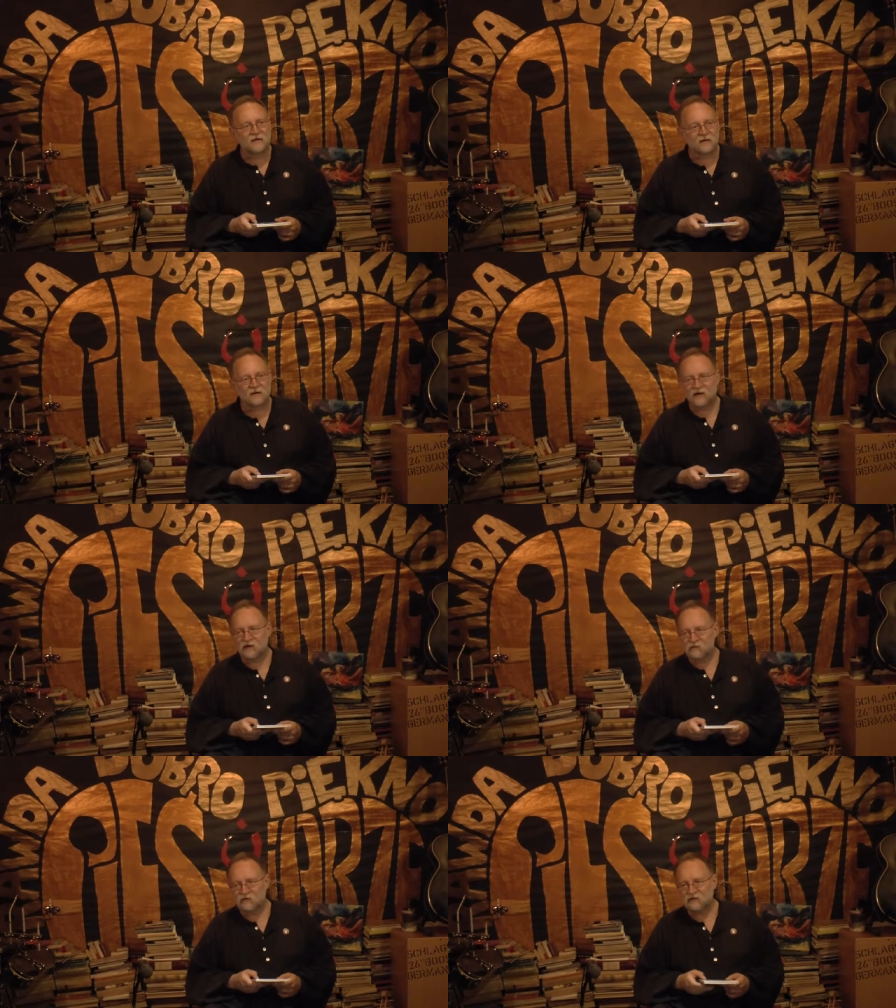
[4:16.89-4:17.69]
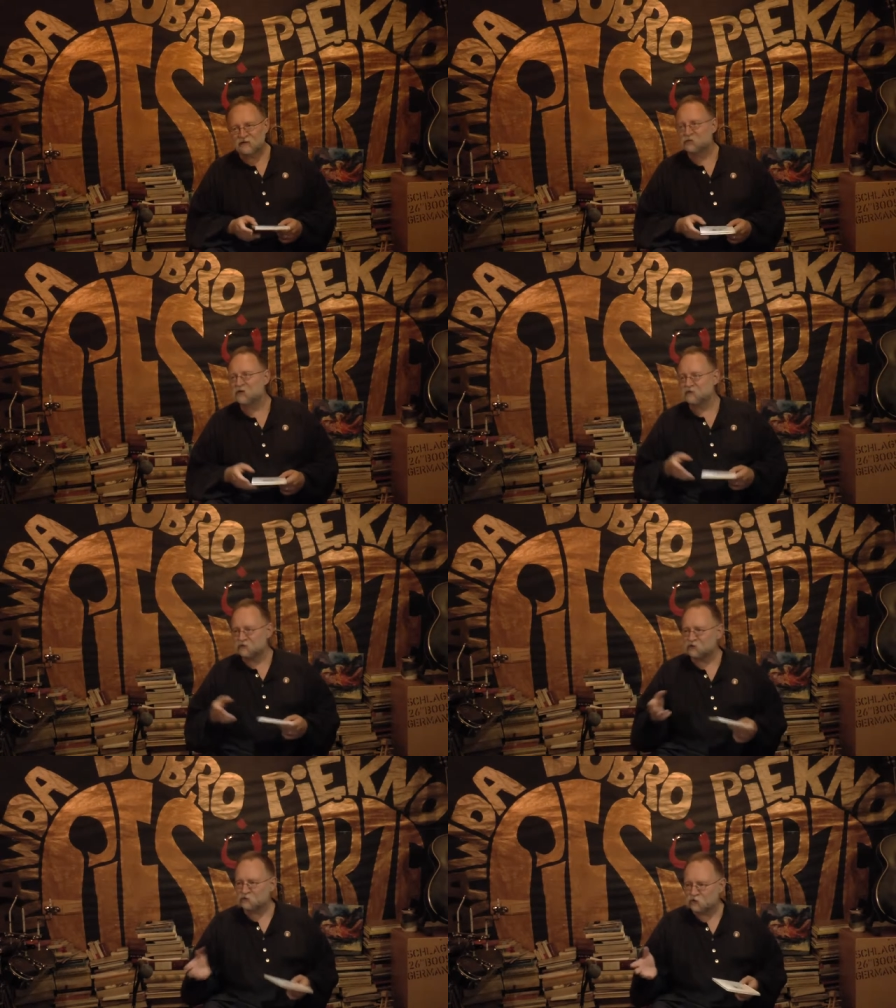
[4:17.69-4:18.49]
Genialny poeta szubrawiec
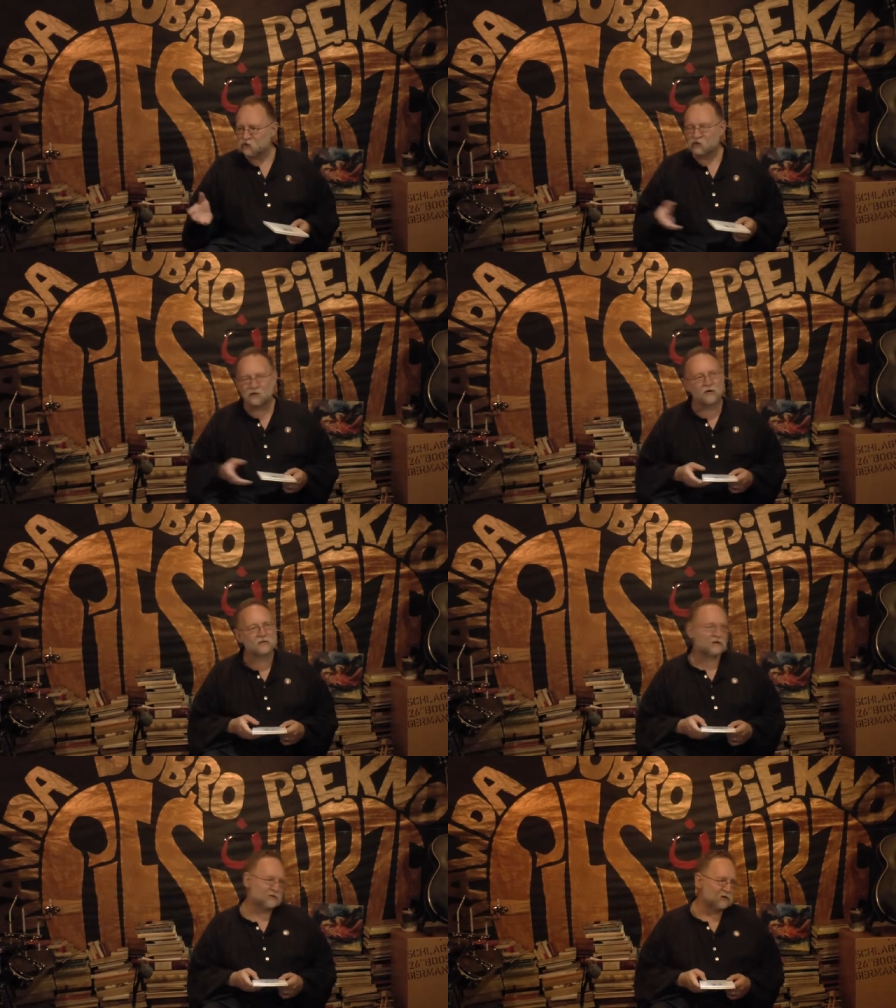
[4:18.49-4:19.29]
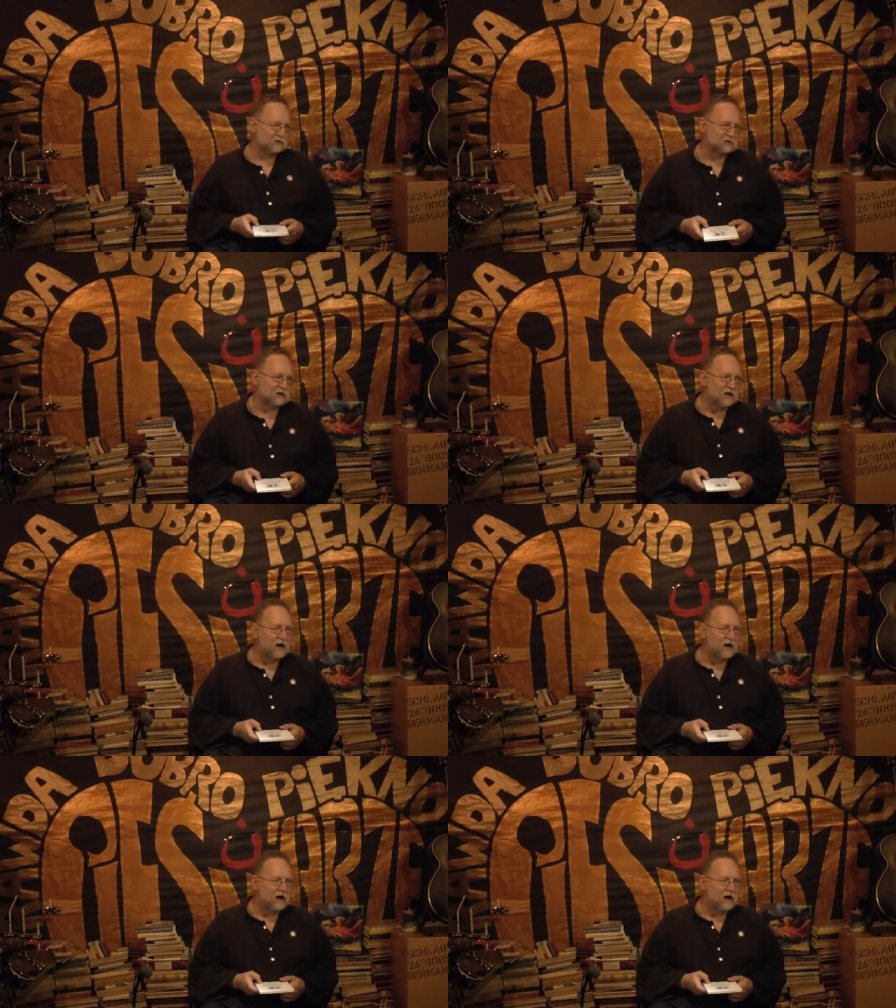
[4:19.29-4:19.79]
to jest to, o co nam chodzi.